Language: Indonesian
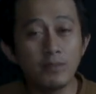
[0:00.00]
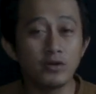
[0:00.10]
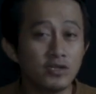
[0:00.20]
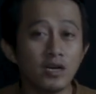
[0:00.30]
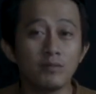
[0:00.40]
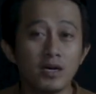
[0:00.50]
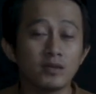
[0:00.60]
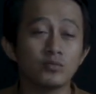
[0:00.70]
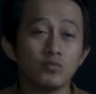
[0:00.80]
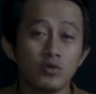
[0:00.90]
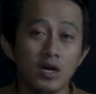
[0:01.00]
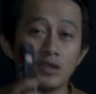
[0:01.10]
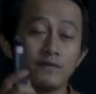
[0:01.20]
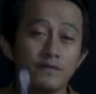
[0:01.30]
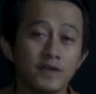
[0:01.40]
menunjang banget
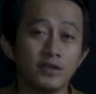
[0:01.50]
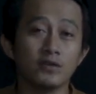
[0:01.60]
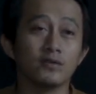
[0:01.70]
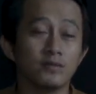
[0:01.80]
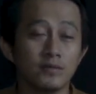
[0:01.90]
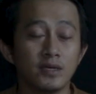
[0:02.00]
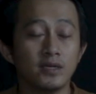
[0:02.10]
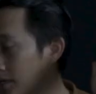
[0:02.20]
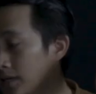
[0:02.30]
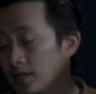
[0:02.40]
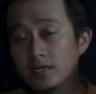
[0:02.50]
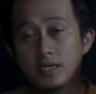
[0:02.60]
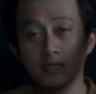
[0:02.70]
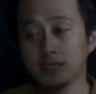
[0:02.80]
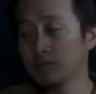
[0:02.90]
buat video
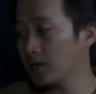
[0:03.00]
kita tes